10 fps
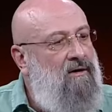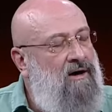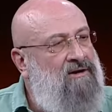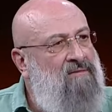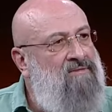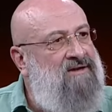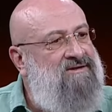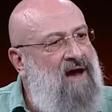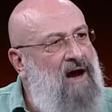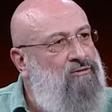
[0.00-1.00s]
Adamlar
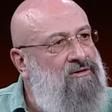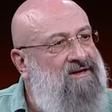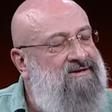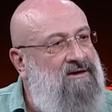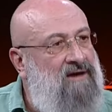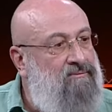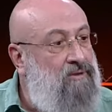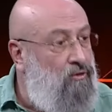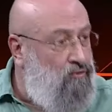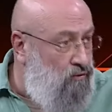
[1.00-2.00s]
size her tür destek
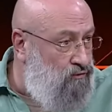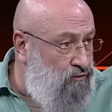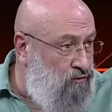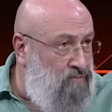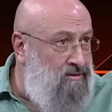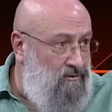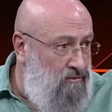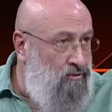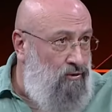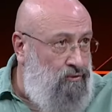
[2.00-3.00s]
yaptı. O koltukta oturma,
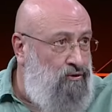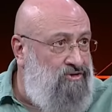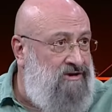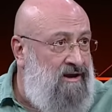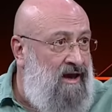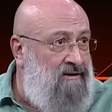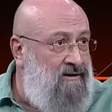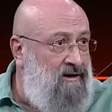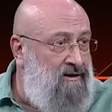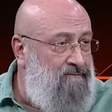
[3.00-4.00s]
tabii, oturuyorsan eğer
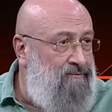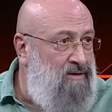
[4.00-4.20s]
tabii, dedi adam.